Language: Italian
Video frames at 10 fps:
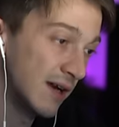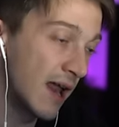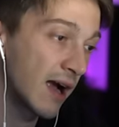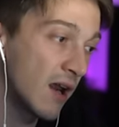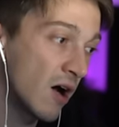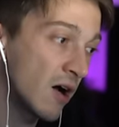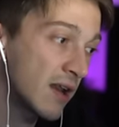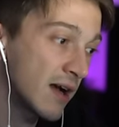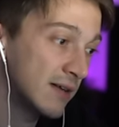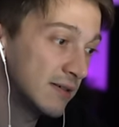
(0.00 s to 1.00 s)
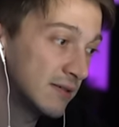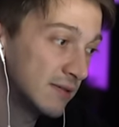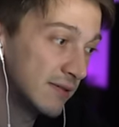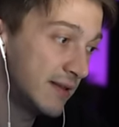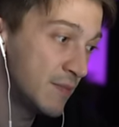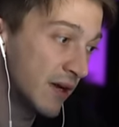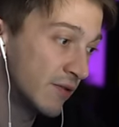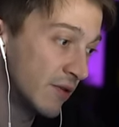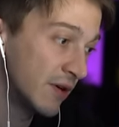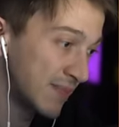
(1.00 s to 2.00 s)
La gloria di
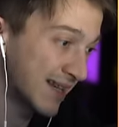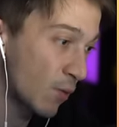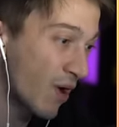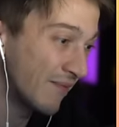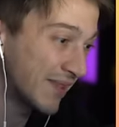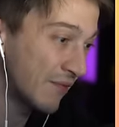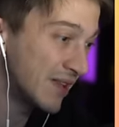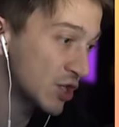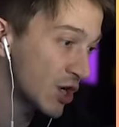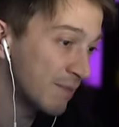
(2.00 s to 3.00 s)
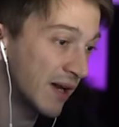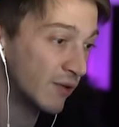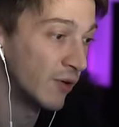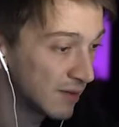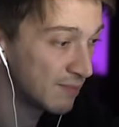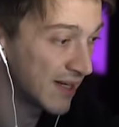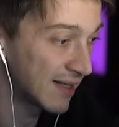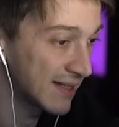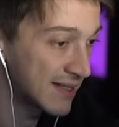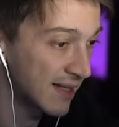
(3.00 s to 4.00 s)
Merdone Guarda quanta vita c'ha Merdone
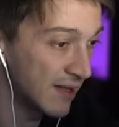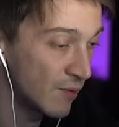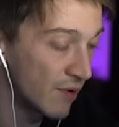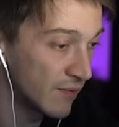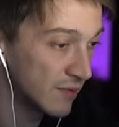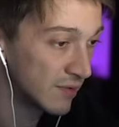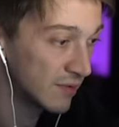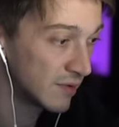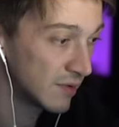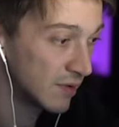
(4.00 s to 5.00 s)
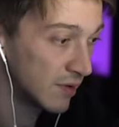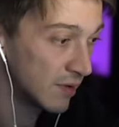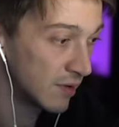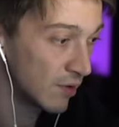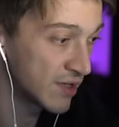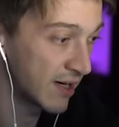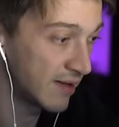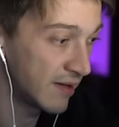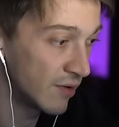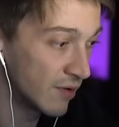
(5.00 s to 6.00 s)
Metal testata di nuovo lo sai che
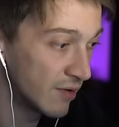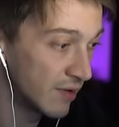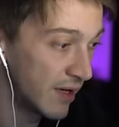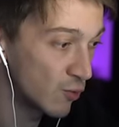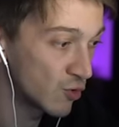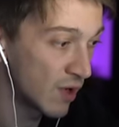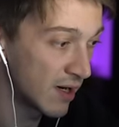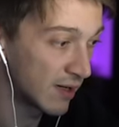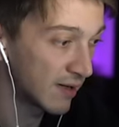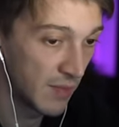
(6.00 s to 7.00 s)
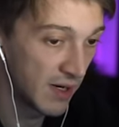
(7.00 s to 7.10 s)
ti dico? Ne uso un'altra.